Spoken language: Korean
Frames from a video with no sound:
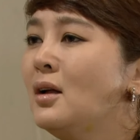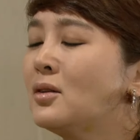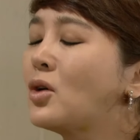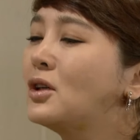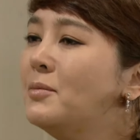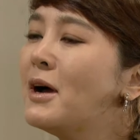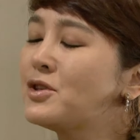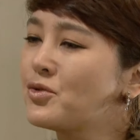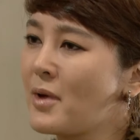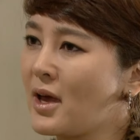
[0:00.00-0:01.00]
너 그만
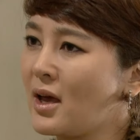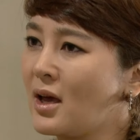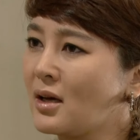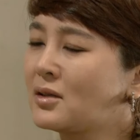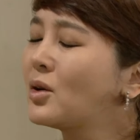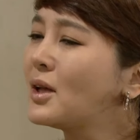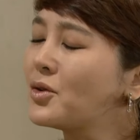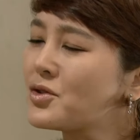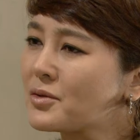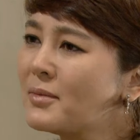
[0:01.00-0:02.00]
좀 해. 그러다
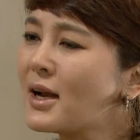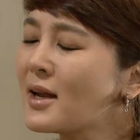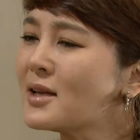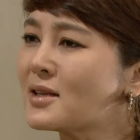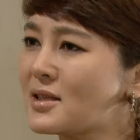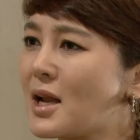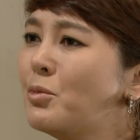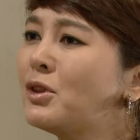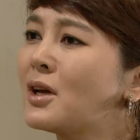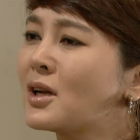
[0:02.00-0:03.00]
너 정말 혜란이가
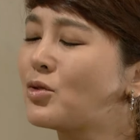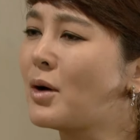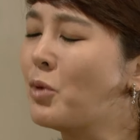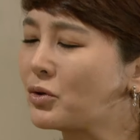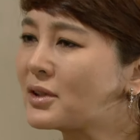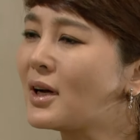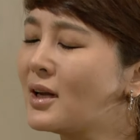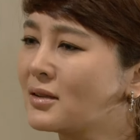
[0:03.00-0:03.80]
잘못되기라도 하면 어떡할라